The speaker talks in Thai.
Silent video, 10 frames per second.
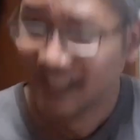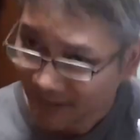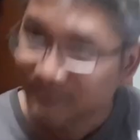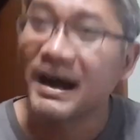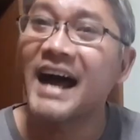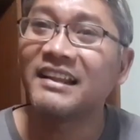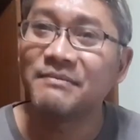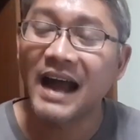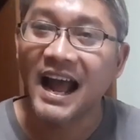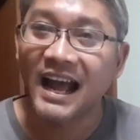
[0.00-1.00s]
มาดิ
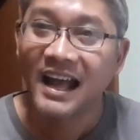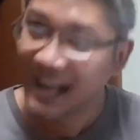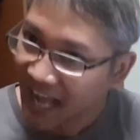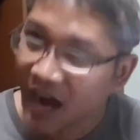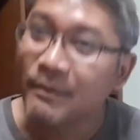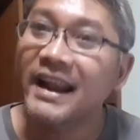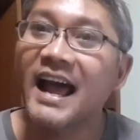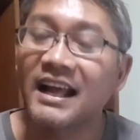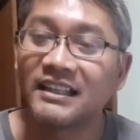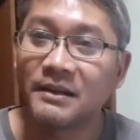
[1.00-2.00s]
มา เอาไหมล่ะ
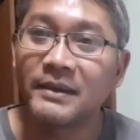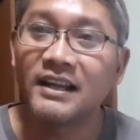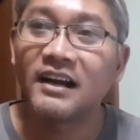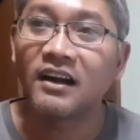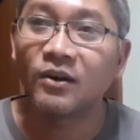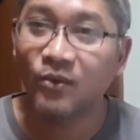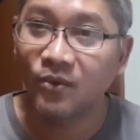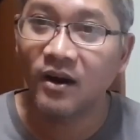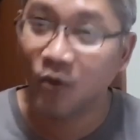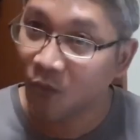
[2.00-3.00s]
จะมีเรื่องกับกู
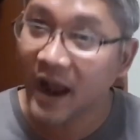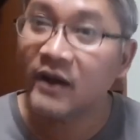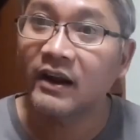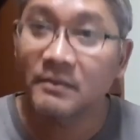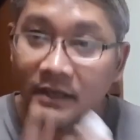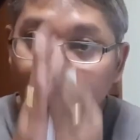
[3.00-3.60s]
อ่ะกูไวกว่า้ามึง